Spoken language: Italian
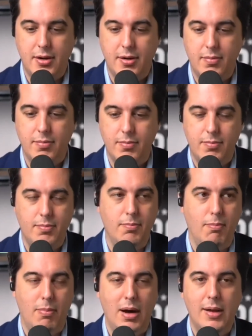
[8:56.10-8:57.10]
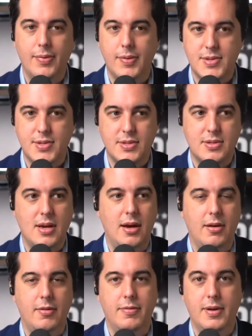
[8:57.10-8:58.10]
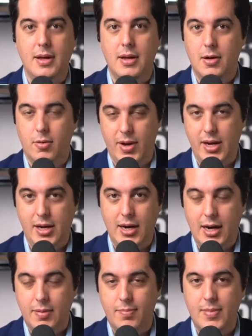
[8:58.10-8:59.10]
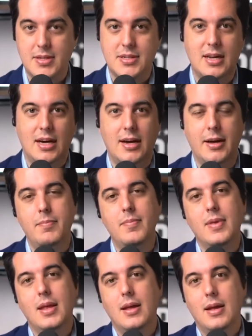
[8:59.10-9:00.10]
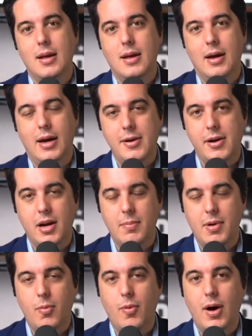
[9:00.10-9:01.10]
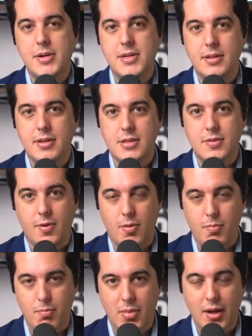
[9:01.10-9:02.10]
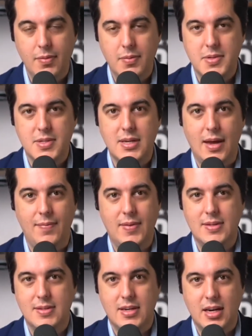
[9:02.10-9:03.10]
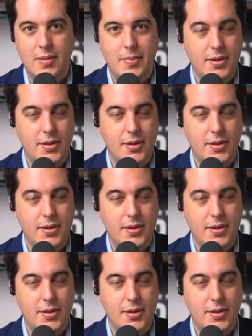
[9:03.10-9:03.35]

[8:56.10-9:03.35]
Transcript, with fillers: Ma non si mette per niente bene per questi signori. Comunque sia, uh, vedremo mesi e mesi di questa volta l'abbiamo